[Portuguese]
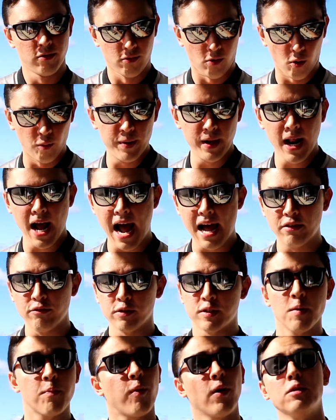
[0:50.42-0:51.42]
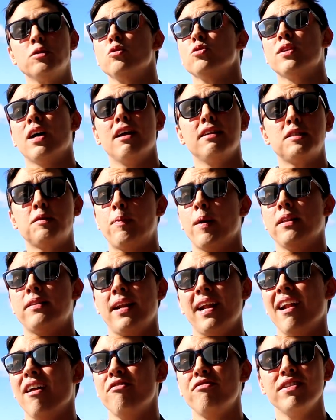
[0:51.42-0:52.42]
Combinado? Você pode usar esse
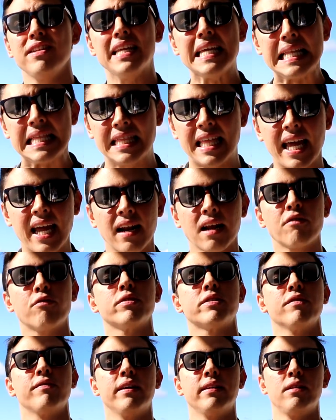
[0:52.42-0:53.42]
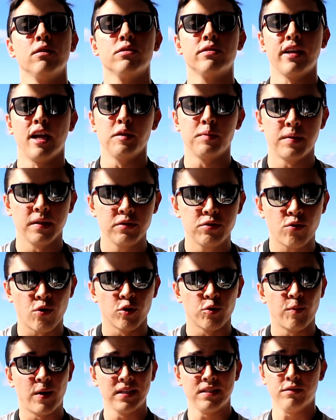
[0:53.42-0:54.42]
pré-treino a vida inteira que você vai ter os 10% de
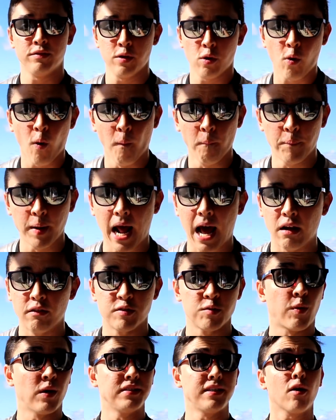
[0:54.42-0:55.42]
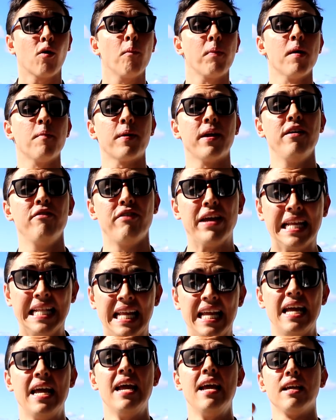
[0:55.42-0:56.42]
desconto. Basta você comprá-lo. Você pode até comprar para
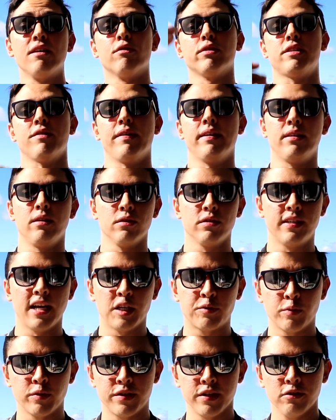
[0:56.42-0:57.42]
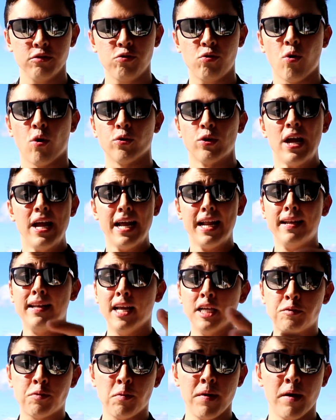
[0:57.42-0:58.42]
revender, você vai ter os 10% de desconto.
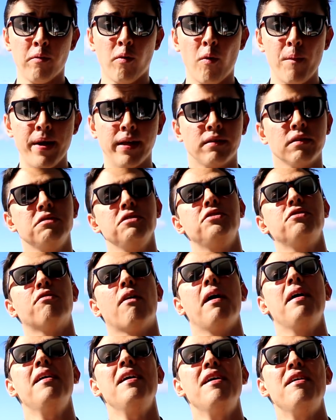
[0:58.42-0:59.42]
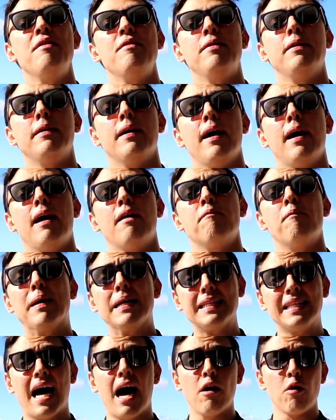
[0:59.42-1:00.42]
Nesse primeiro momento, a gente vai é,
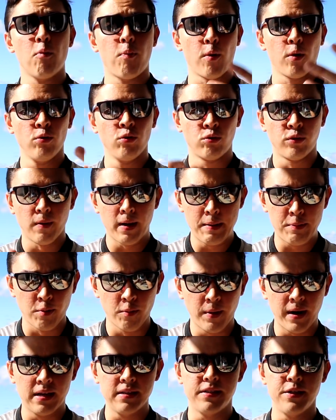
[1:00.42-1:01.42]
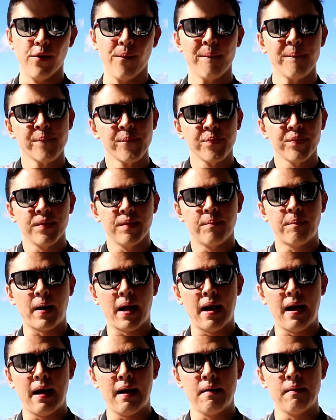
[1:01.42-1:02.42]
mandar o produto aí para o Brasil
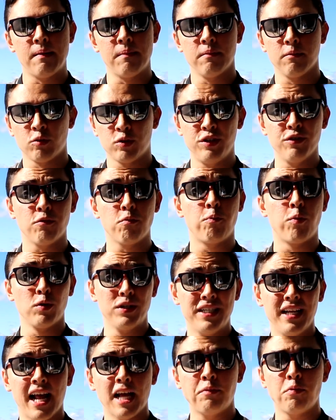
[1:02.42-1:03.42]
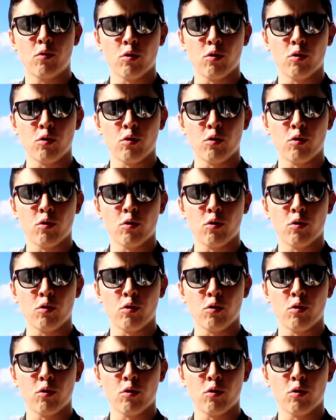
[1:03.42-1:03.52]
para o direto